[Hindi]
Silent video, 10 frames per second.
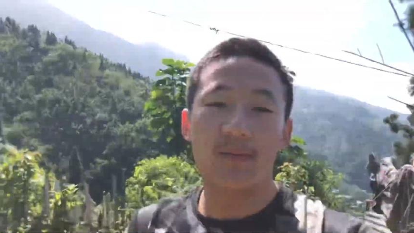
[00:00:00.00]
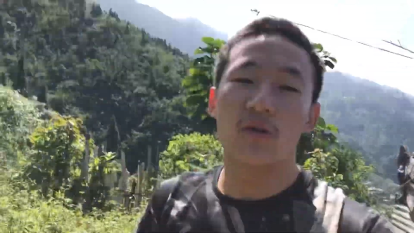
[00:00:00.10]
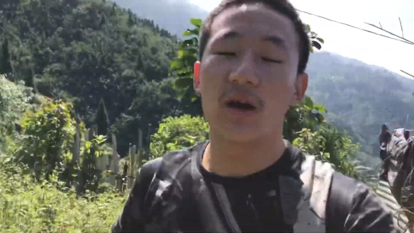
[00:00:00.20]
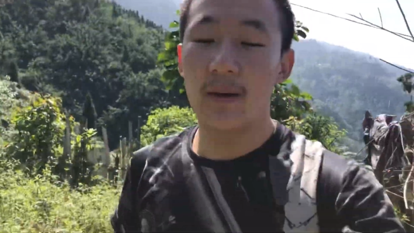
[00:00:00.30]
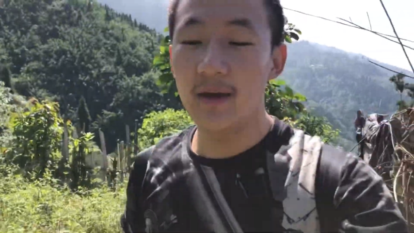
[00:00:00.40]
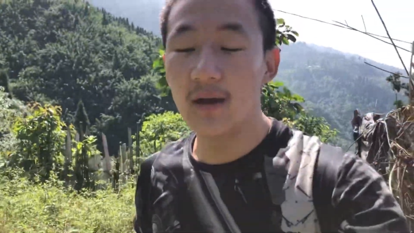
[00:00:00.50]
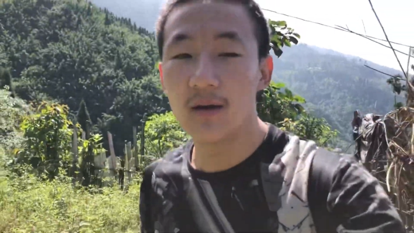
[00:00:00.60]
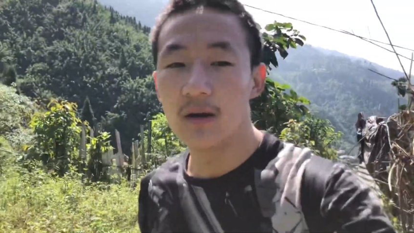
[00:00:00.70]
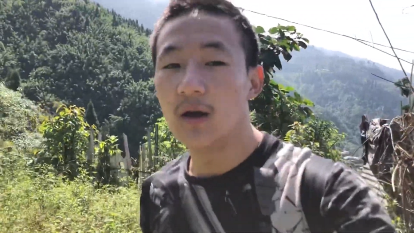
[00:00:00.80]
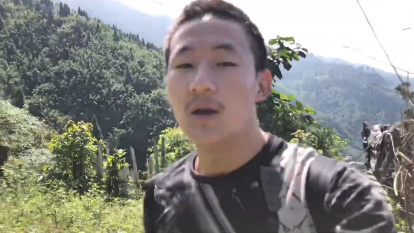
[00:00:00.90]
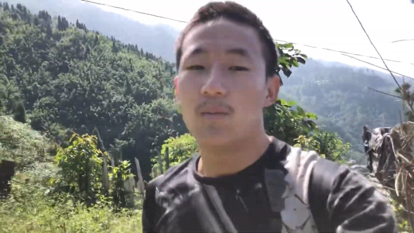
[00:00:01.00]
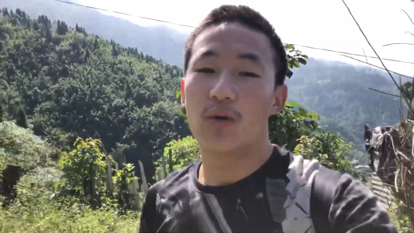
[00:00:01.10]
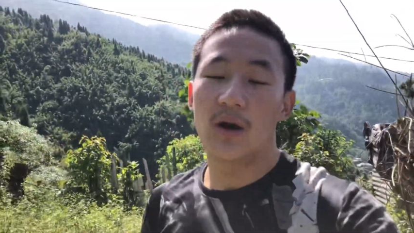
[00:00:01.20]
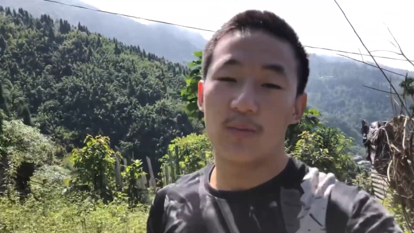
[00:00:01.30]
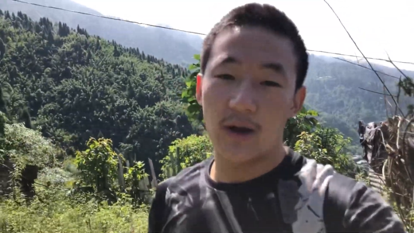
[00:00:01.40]
लोग है अभी
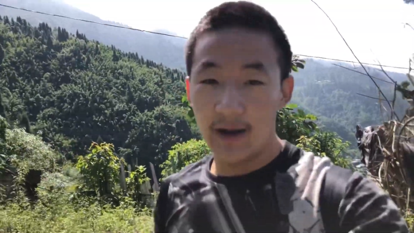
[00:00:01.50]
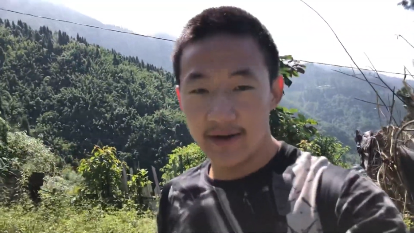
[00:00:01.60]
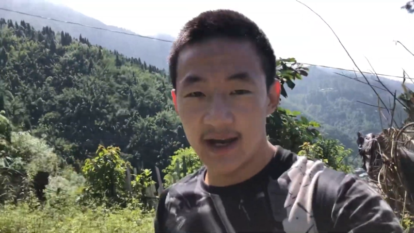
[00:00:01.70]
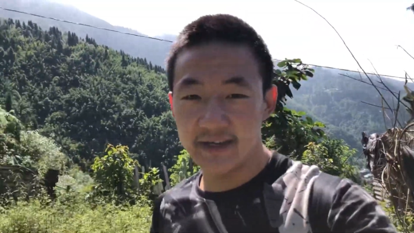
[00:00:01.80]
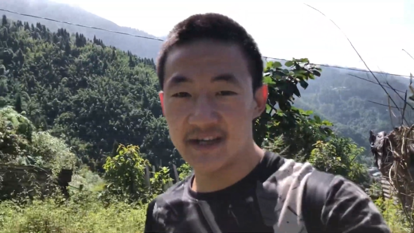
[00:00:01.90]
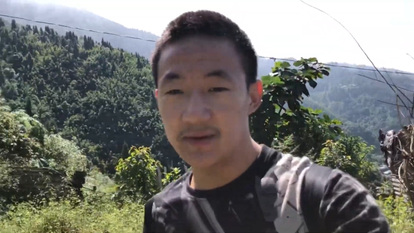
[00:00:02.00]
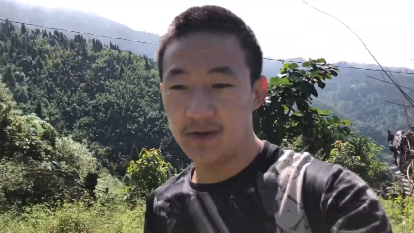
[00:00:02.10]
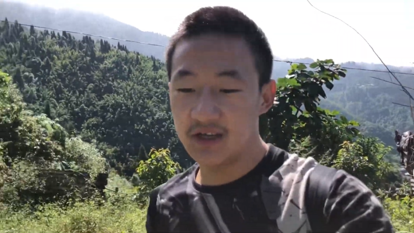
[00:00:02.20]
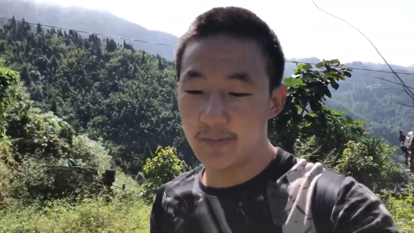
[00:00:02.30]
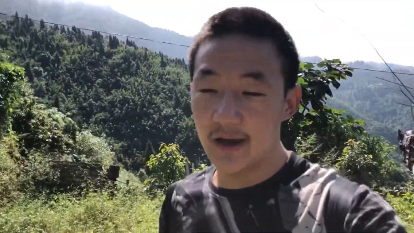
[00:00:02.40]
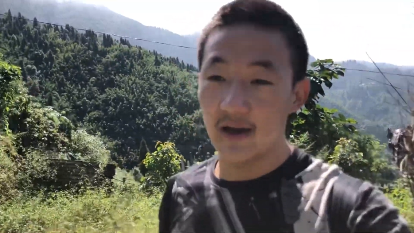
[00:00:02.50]
पूरा पूरा नेचर के बीच में